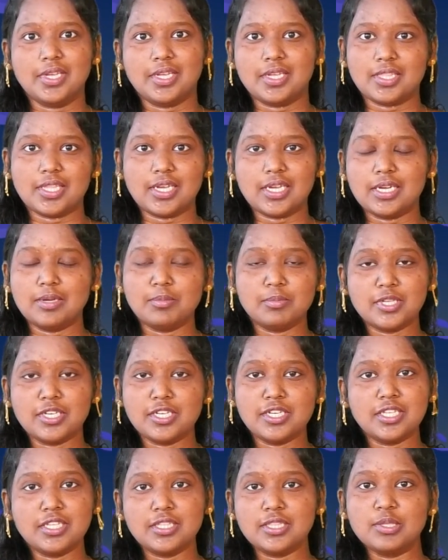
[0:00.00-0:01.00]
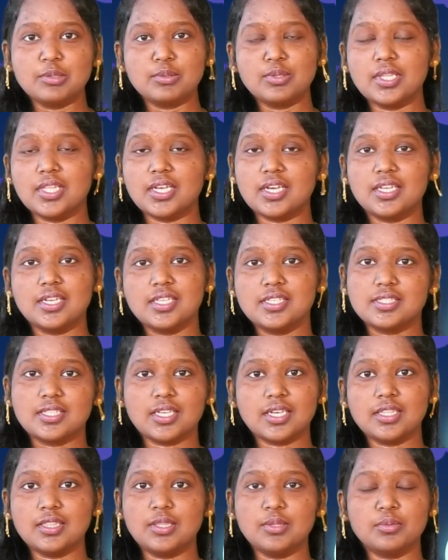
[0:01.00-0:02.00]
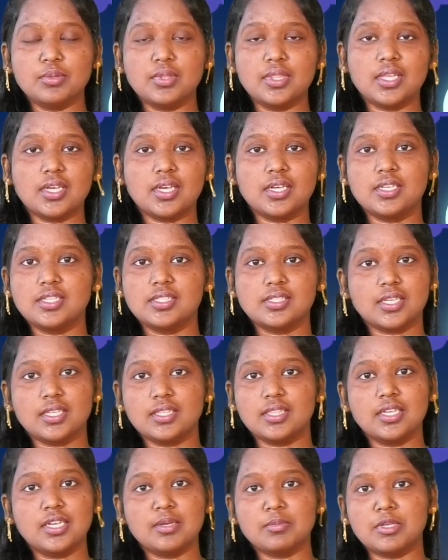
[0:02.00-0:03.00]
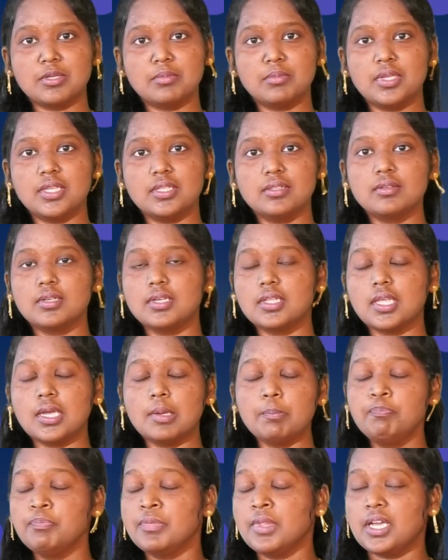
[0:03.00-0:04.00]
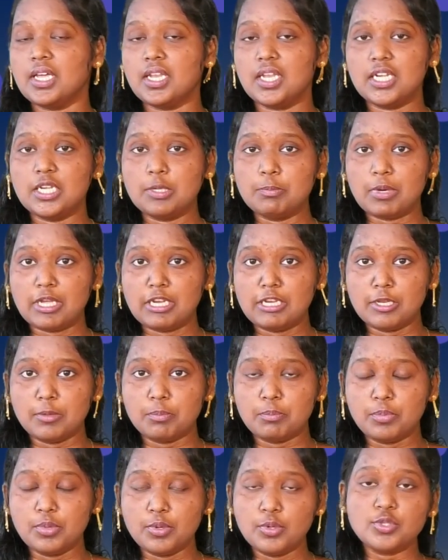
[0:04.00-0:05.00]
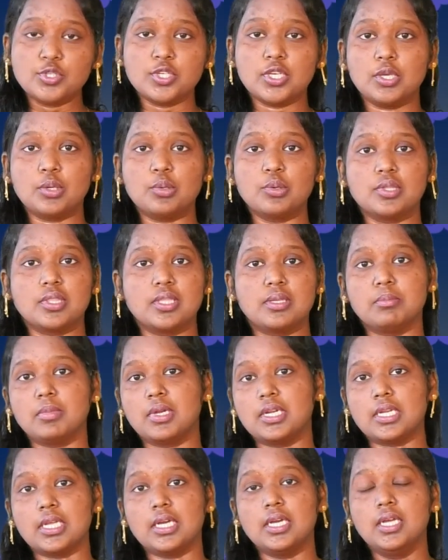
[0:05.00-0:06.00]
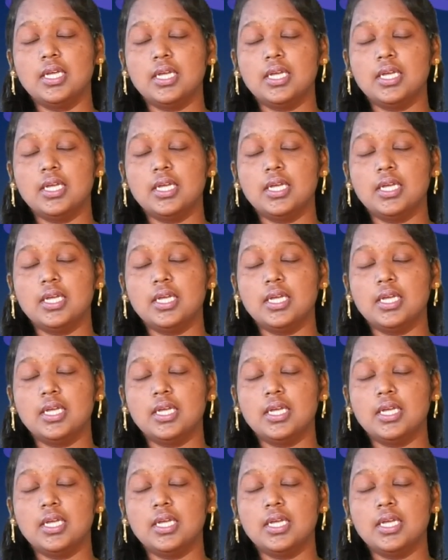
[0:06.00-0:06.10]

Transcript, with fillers: కదా అక్కడ మరి నీతి ఉందా అనిజాయితీ ఉందా అనిజాయితీగా మనం లేదు కదా అలాంటి పనులు ఎప్పుడూ చేయకూడదనమాట